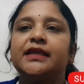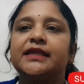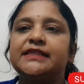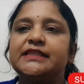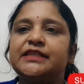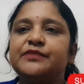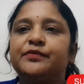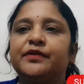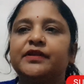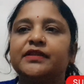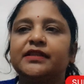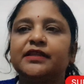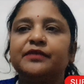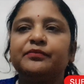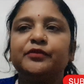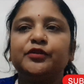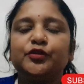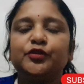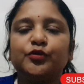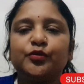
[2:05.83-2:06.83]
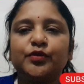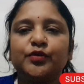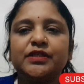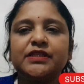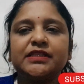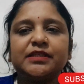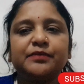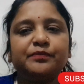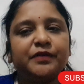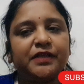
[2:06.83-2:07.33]
किसी बर्तन में
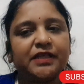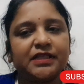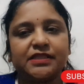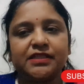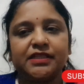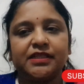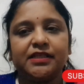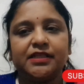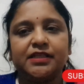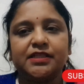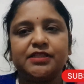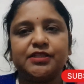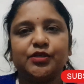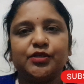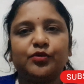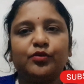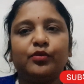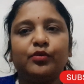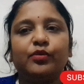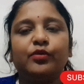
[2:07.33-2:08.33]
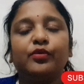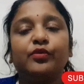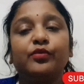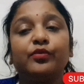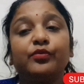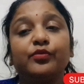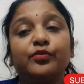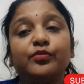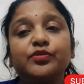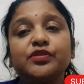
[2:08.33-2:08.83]
थोड़ी सी ब्लीच ले लीजिए
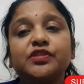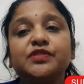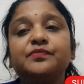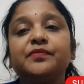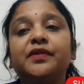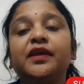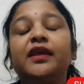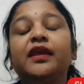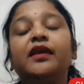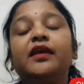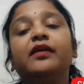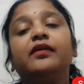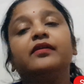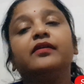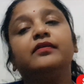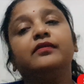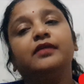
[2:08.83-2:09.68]
और उसमें